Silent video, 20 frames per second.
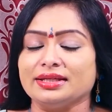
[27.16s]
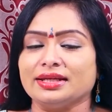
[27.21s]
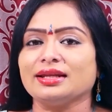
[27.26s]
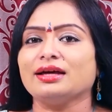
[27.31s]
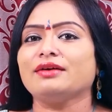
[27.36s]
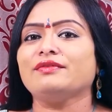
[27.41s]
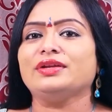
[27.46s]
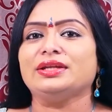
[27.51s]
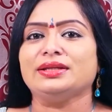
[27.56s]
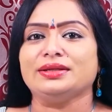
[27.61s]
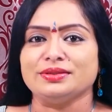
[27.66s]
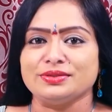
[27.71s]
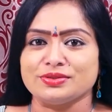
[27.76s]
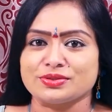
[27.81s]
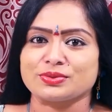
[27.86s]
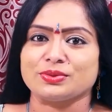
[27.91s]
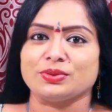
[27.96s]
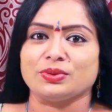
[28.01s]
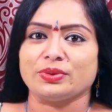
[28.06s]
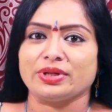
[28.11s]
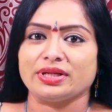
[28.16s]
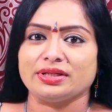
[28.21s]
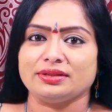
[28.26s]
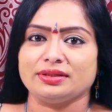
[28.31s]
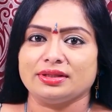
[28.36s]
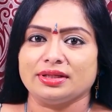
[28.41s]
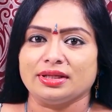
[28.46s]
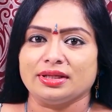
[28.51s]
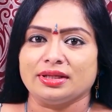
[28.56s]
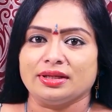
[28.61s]
ఎలా వెలిగించుకోవాలి
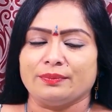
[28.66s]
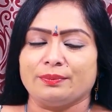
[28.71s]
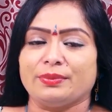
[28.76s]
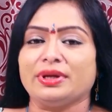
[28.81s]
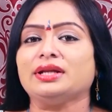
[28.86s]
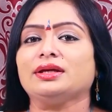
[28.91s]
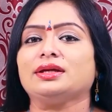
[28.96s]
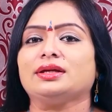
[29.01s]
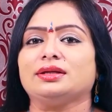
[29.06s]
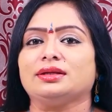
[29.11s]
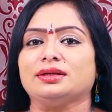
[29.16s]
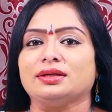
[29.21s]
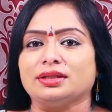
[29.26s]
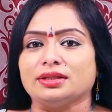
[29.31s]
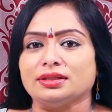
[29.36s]
మనకి